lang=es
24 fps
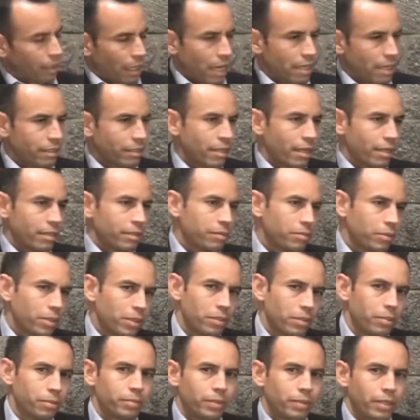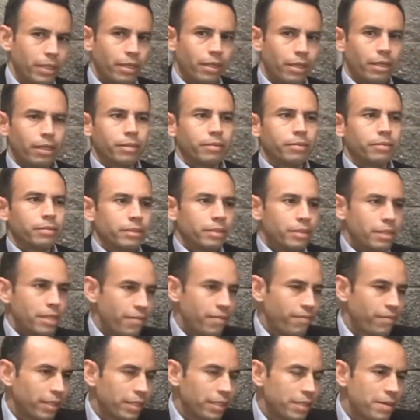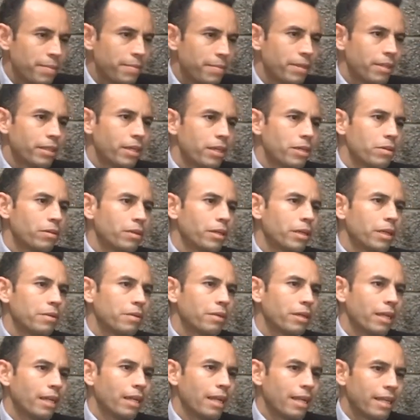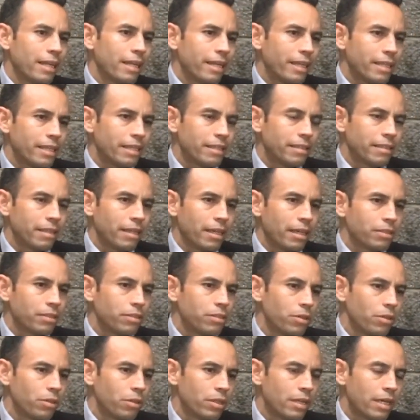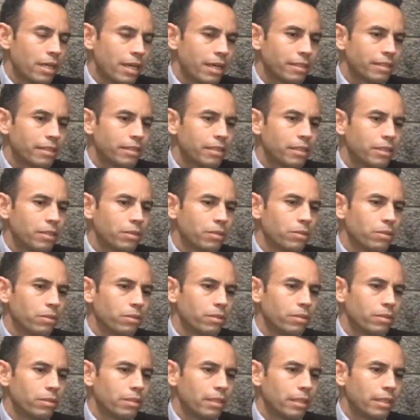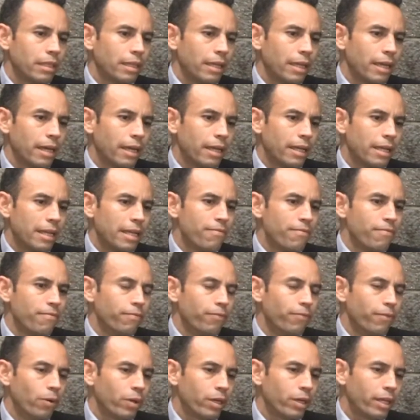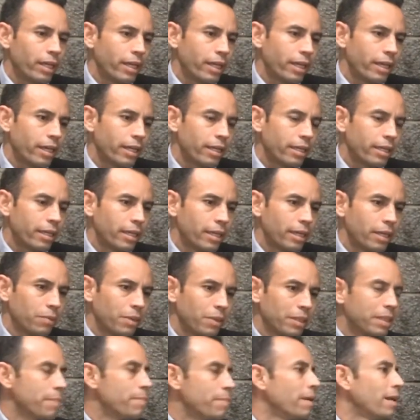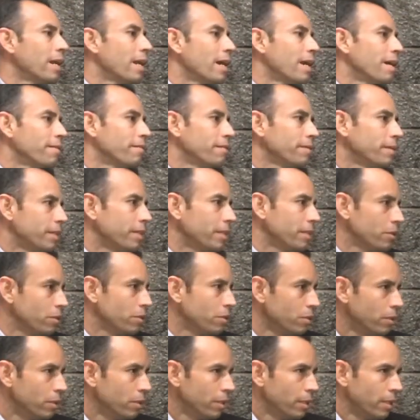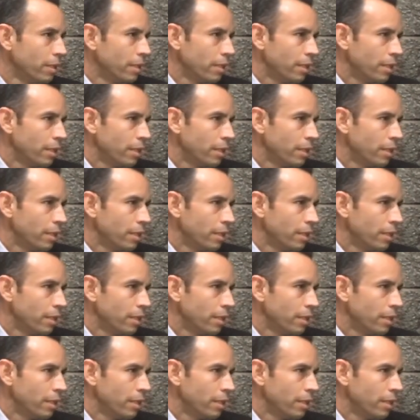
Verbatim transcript: Gracias. Bueno, eh, sí, efectivamente, yo creo que la legislación ha sido el enfoque que Guatemala ha venido